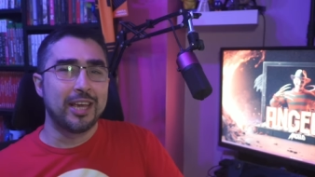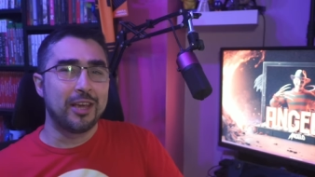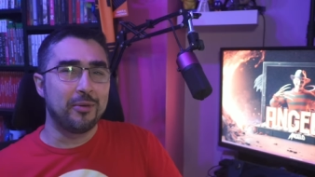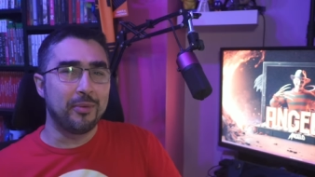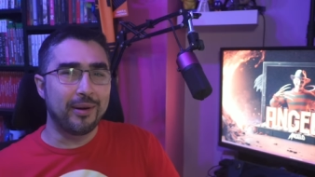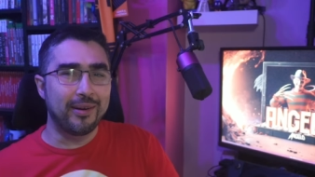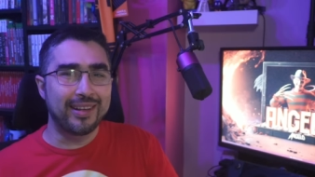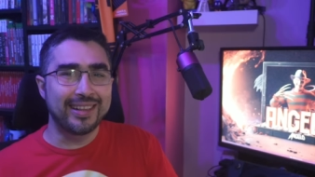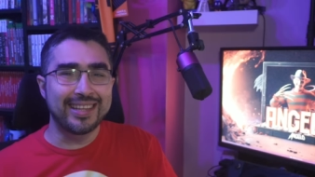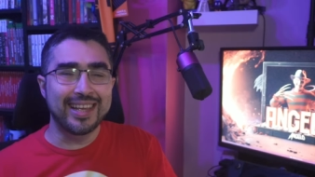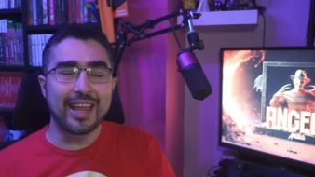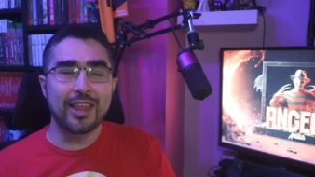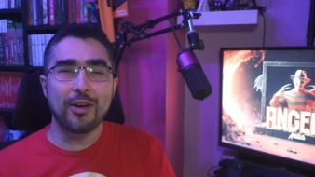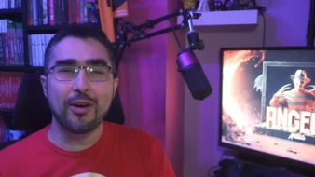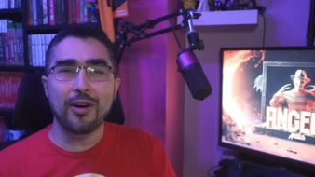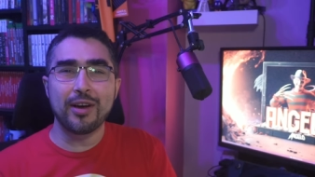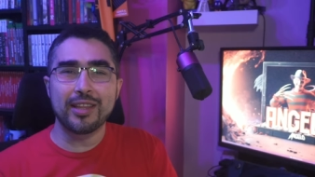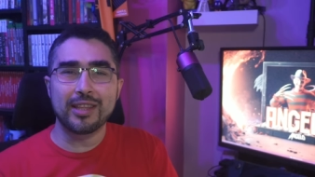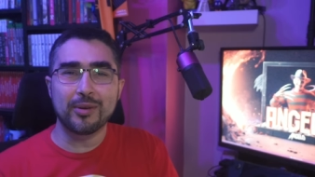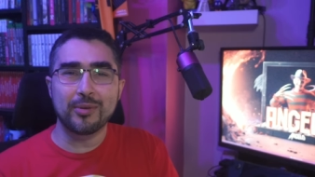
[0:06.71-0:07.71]
y bueno, el día
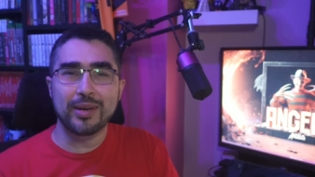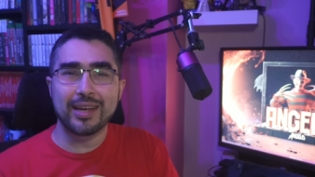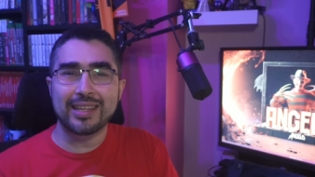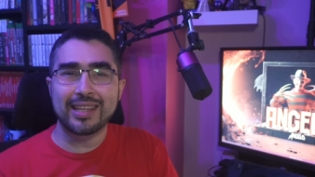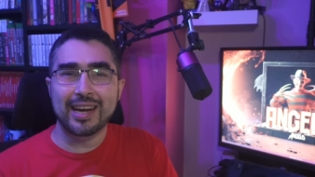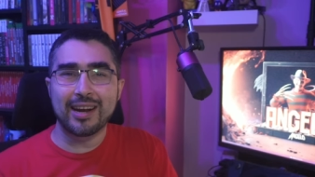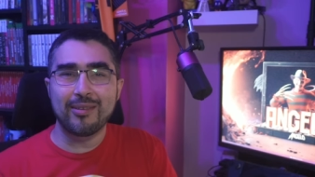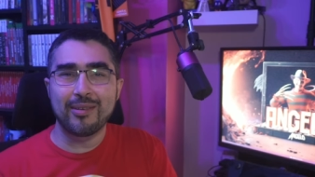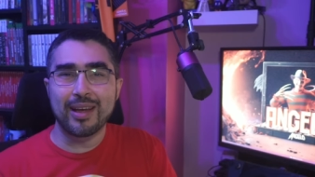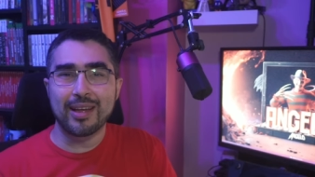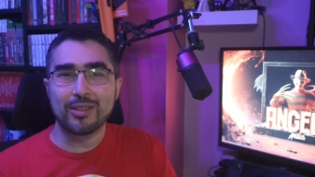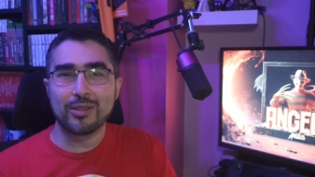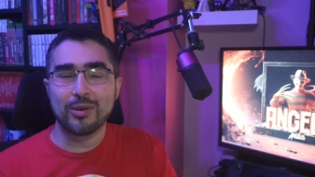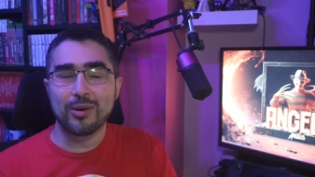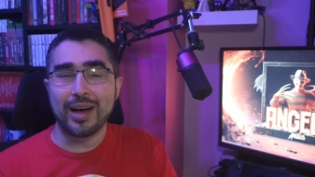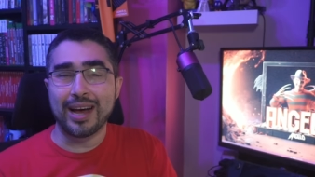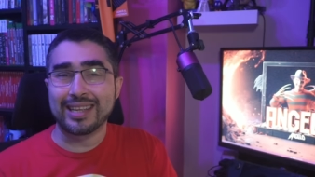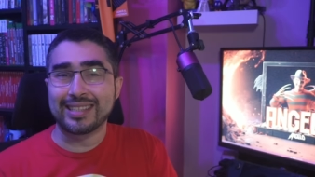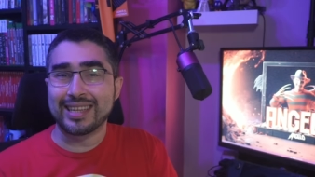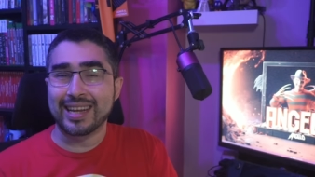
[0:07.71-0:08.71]
de hoy te voy a estar
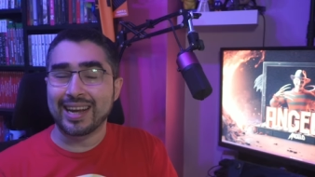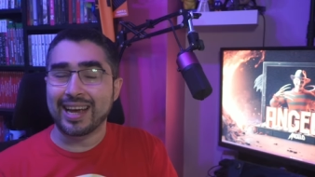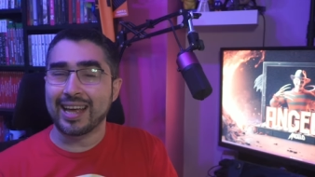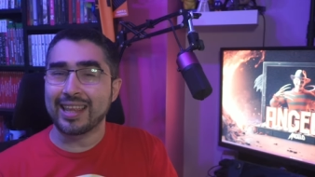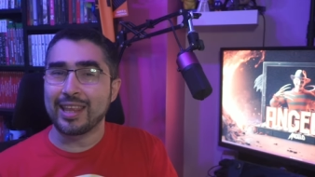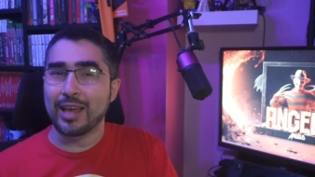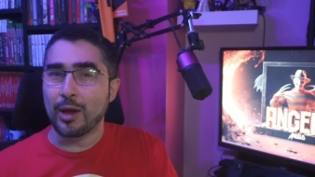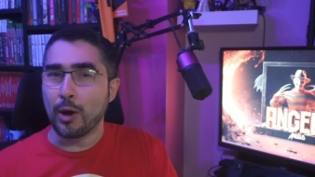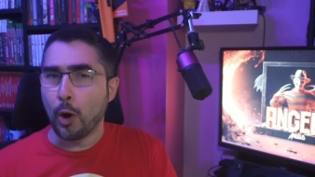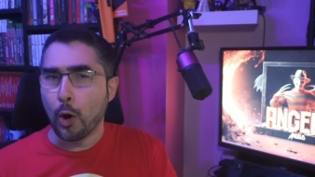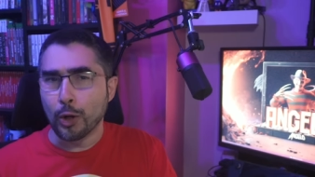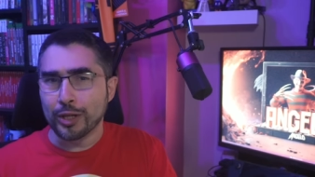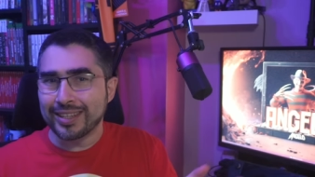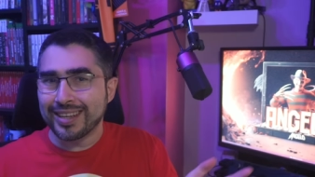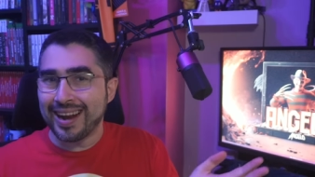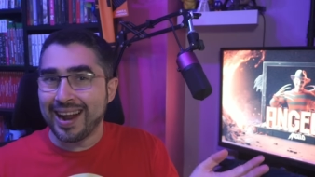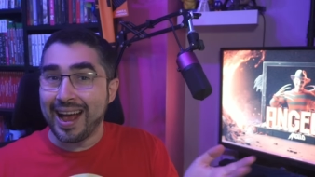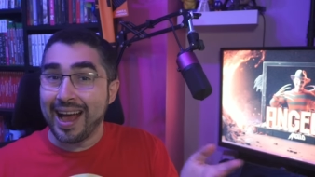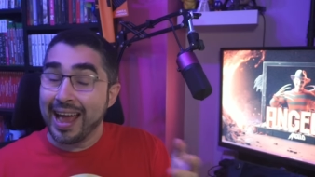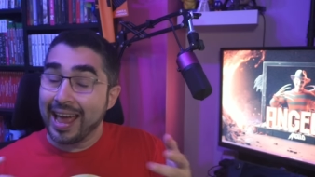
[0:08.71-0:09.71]
hablando acerca de
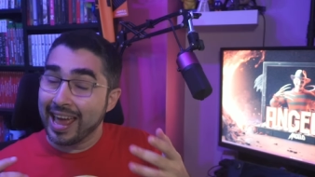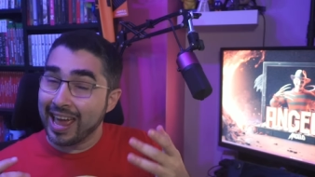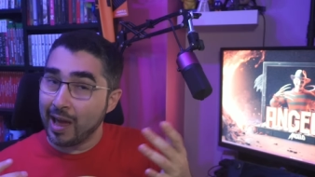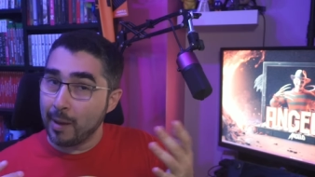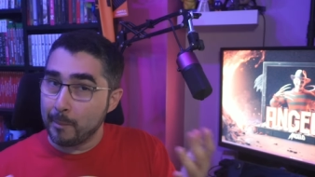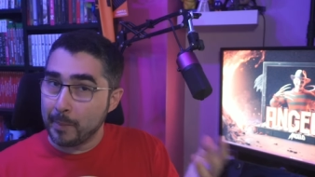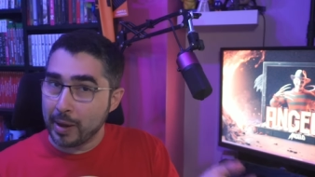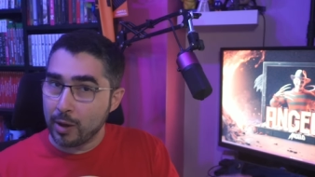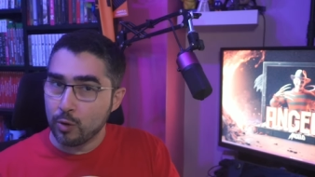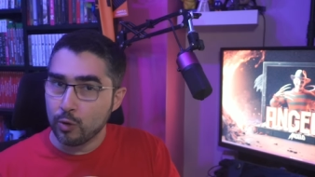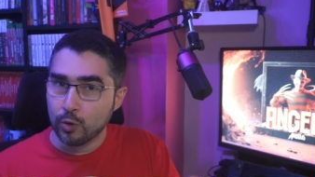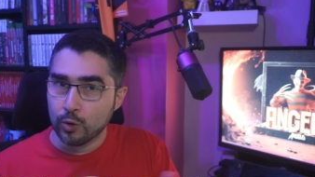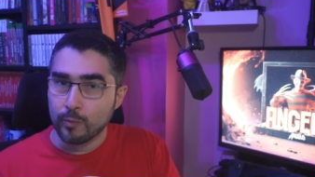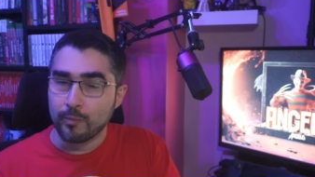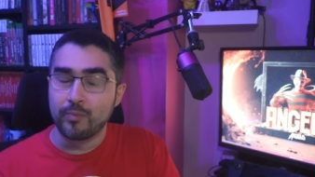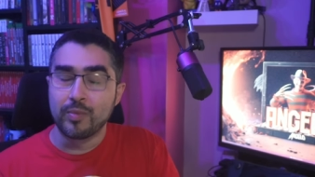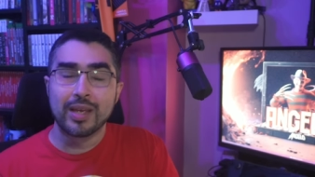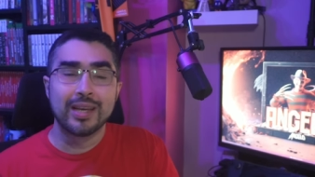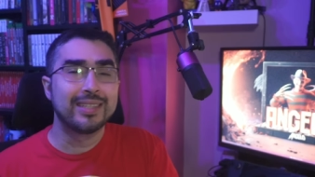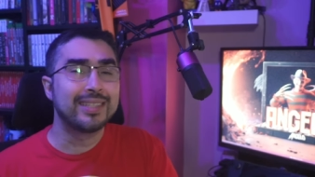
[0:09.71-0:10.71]
otra GPU.